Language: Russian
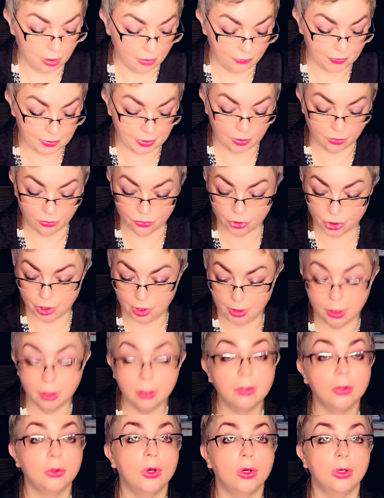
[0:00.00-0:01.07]
Все ушли,
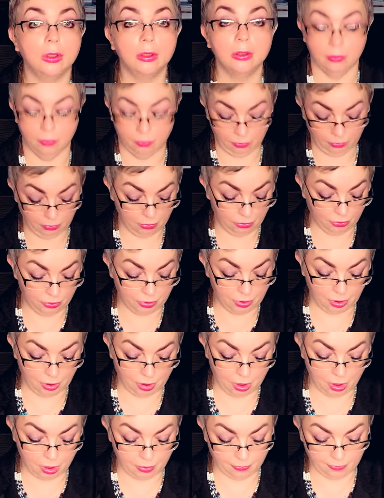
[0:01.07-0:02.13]
но,
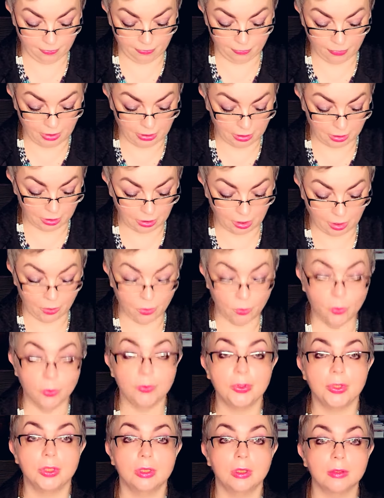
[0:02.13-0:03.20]
друзья, мы не
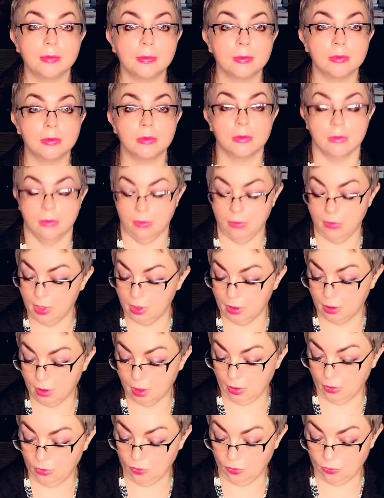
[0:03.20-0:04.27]
сдаемся. Не
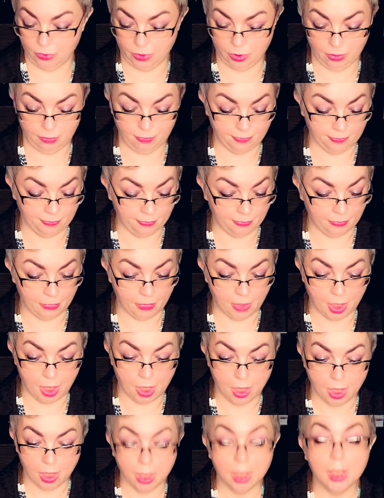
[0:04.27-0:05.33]
сдаемся.
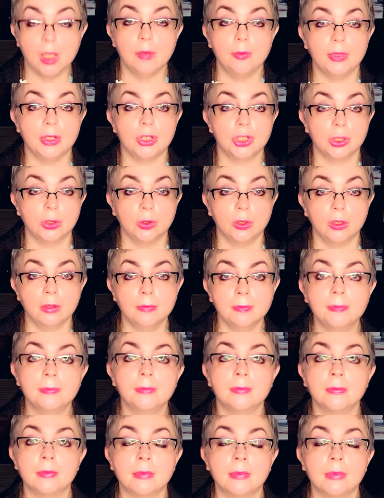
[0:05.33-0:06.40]
И мы что?
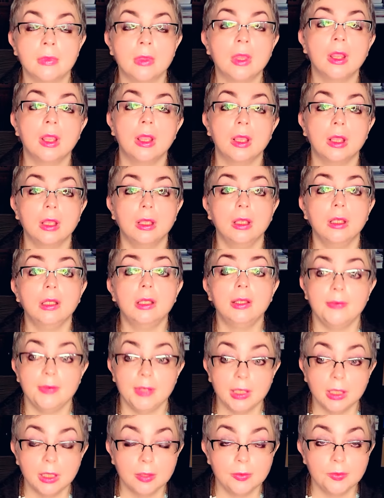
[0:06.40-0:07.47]

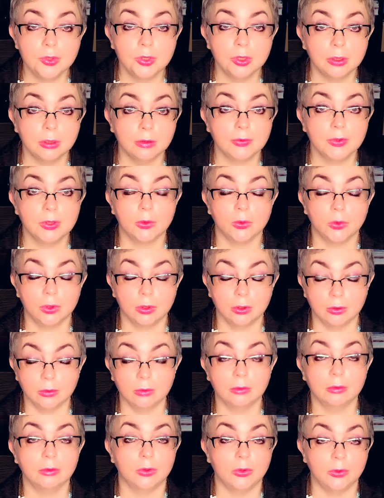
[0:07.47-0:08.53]
Двигаемся в
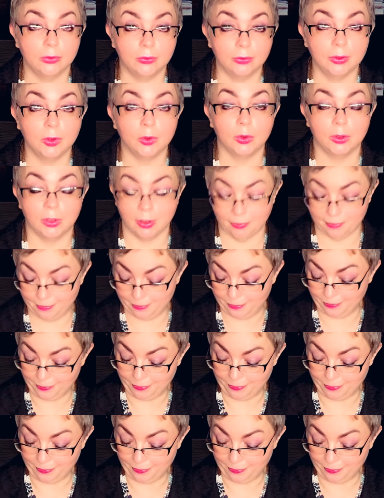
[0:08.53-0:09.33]
сторону Нового года.